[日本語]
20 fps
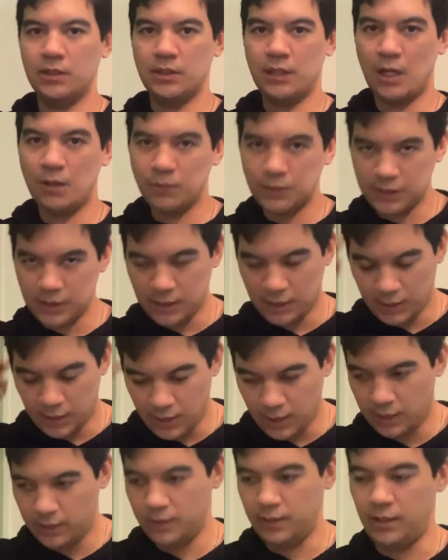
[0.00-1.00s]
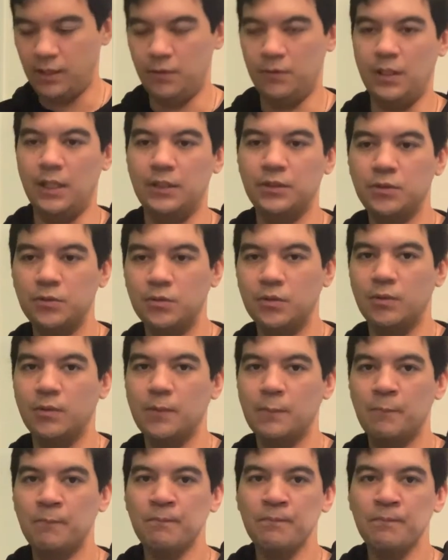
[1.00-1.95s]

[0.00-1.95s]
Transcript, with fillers: 倒しに行けっていうねちょっと